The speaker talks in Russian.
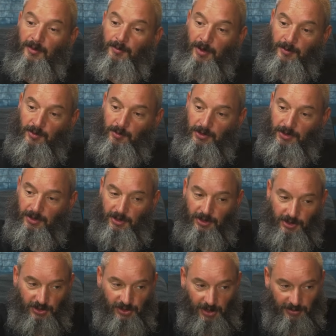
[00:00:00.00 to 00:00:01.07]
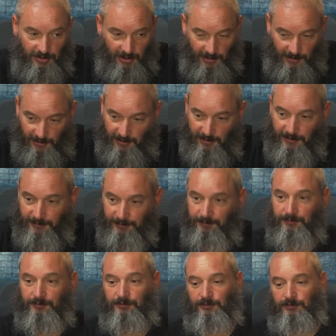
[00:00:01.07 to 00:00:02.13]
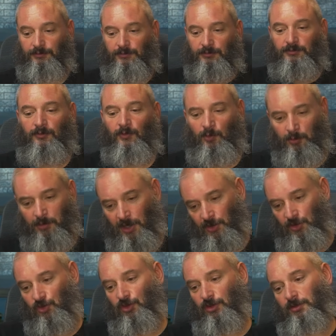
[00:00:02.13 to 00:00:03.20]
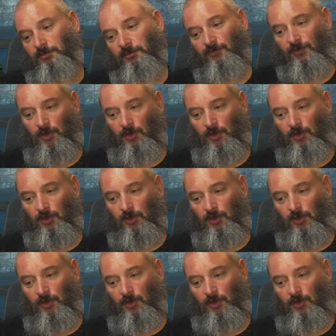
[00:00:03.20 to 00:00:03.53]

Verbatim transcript: Помимо стандартных баночек, в